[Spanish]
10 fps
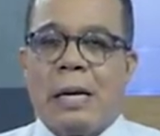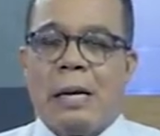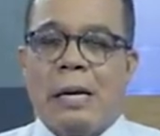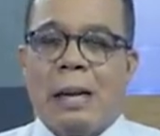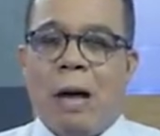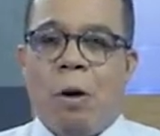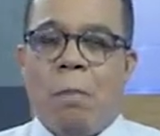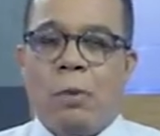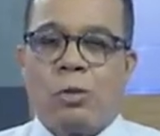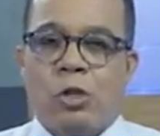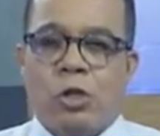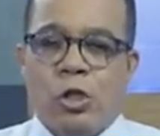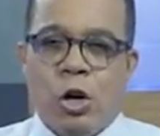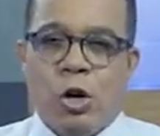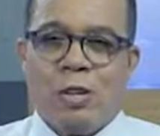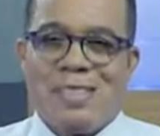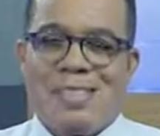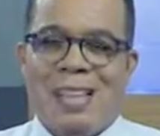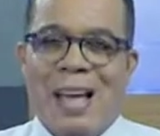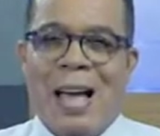la oposición
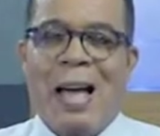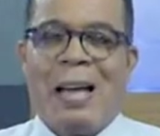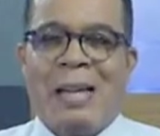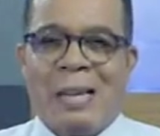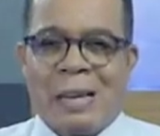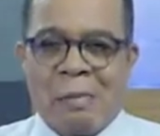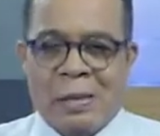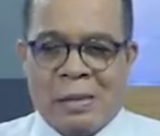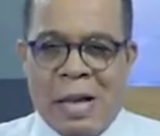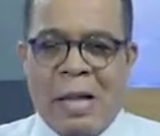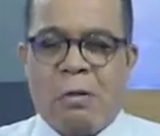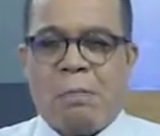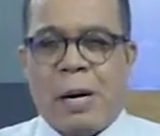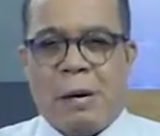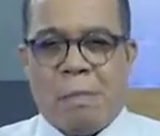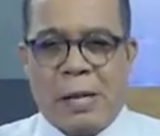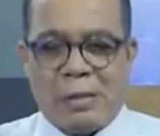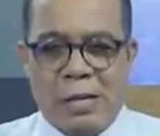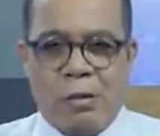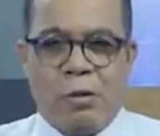se ha incrementado para el
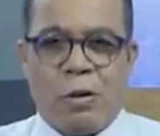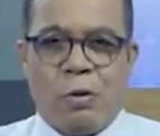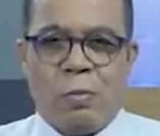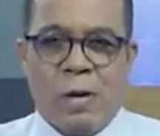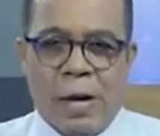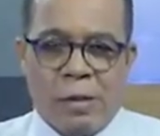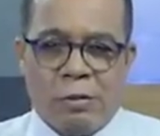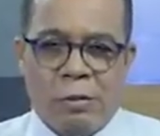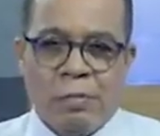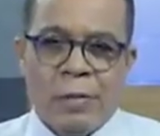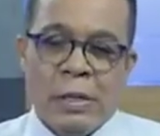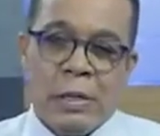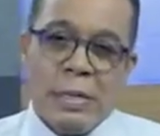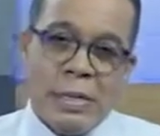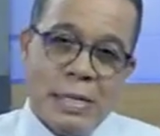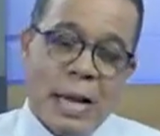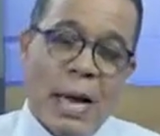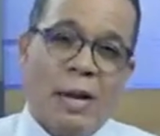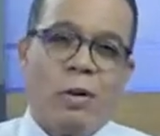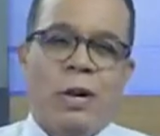partido de gobierno y ya
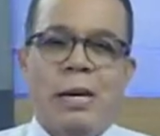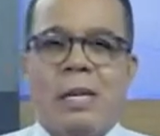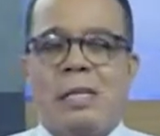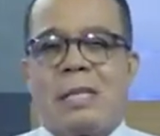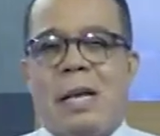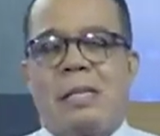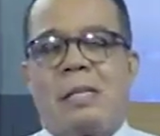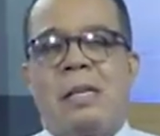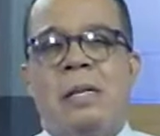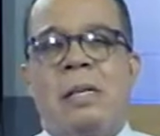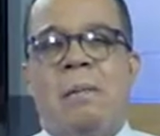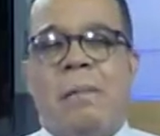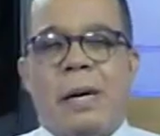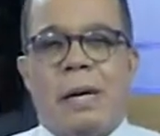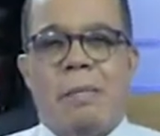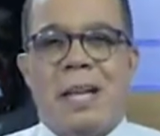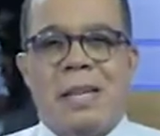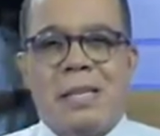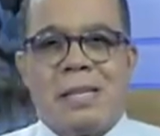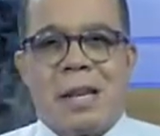leonelistas,
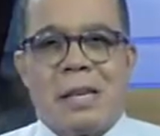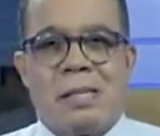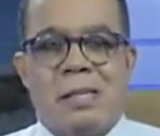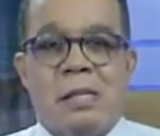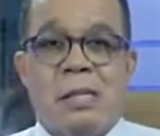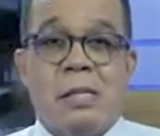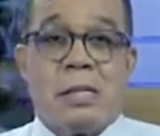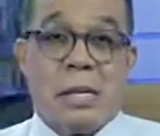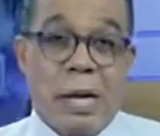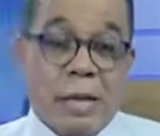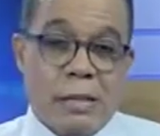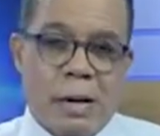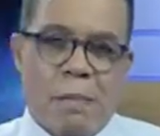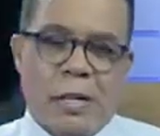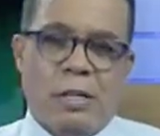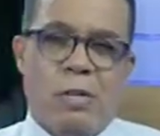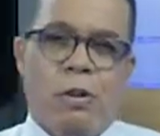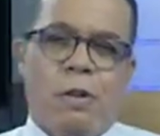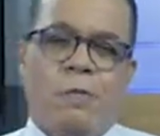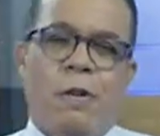perremeístas, si entra el partido
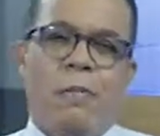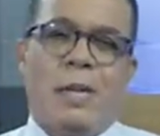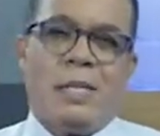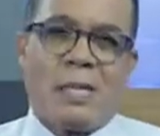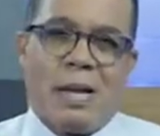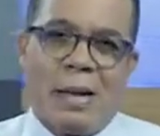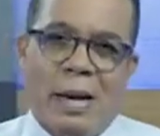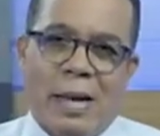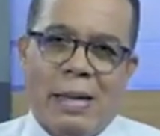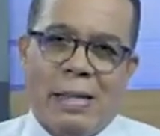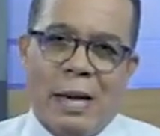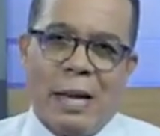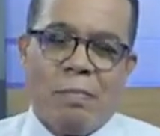reformista en el ajedrez